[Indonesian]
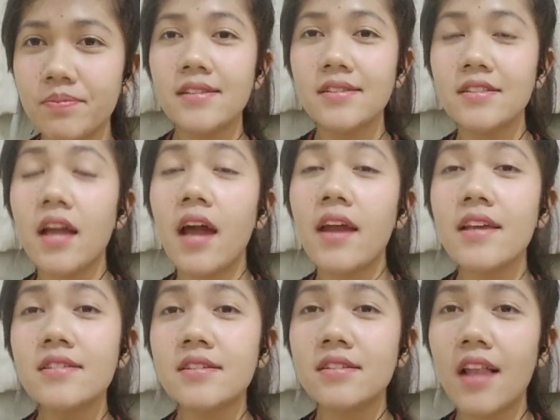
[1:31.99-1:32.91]

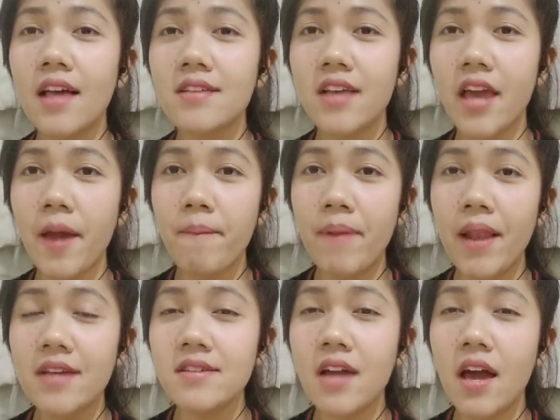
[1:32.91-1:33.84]
Jadi setelah saya
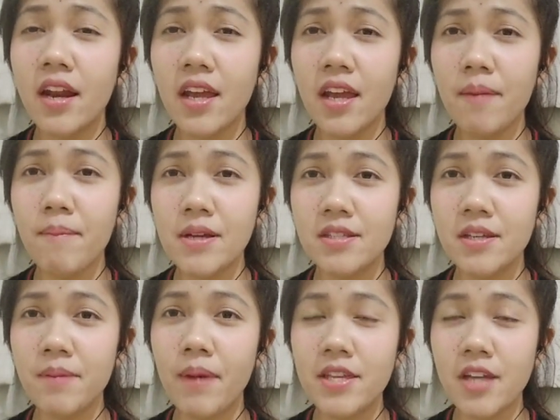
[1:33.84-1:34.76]
pelajari
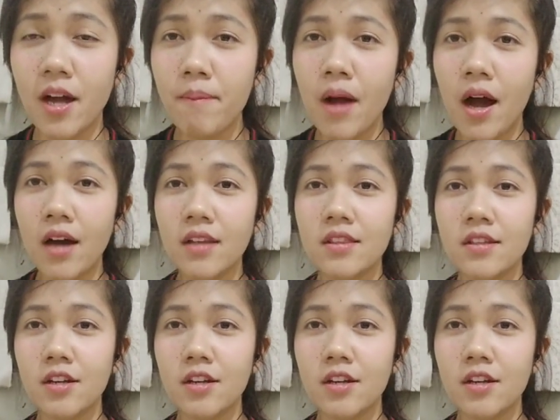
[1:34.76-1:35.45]
masih banyak banget